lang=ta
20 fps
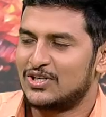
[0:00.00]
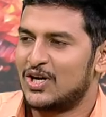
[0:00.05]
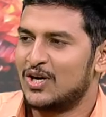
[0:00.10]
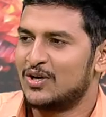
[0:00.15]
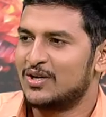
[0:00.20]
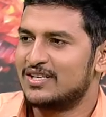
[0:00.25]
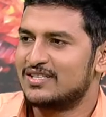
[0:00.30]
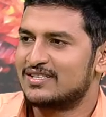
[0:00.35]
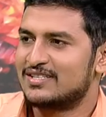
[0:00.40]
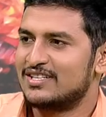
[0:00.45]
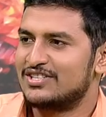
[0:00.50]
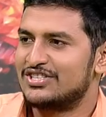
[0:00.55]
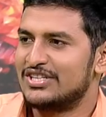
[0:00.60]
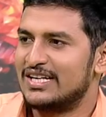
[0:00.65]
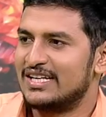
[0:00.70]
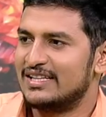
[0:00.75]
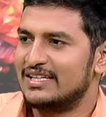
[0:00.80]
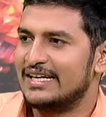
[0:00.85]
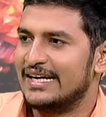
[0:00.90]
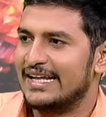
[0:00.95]
காங்கிரஸ்
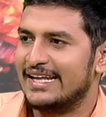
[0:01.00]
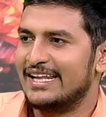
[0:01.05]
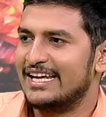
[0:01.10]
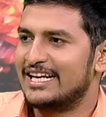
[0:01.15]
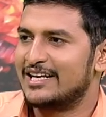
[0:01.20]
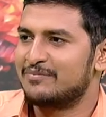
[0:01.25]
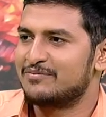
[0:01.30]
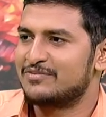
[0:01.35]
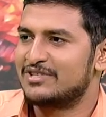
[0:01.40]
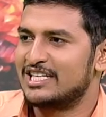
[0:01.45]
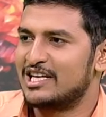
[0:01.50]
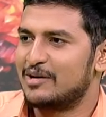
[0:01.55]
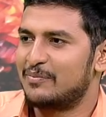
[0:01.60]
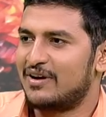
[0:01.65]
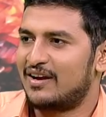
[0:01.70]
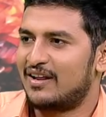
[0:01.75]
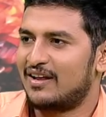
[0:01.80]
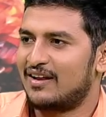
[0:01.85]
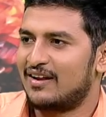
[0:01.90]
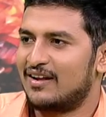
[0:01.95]
கட்சியிலிருந்து இடைநீக்கம்
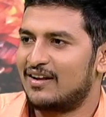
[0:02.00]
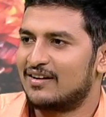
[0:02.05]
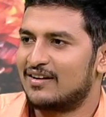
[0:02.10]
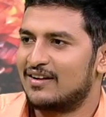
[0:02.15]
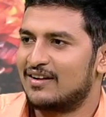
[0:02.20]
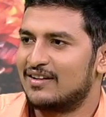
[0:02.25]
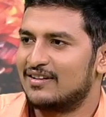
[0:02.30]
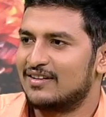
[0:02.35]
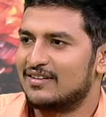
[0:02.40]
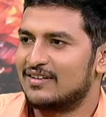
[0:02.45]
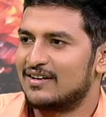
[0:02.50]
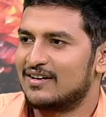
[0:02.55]
செய்யப்பட்டிருக்கிறார் கதாத்தை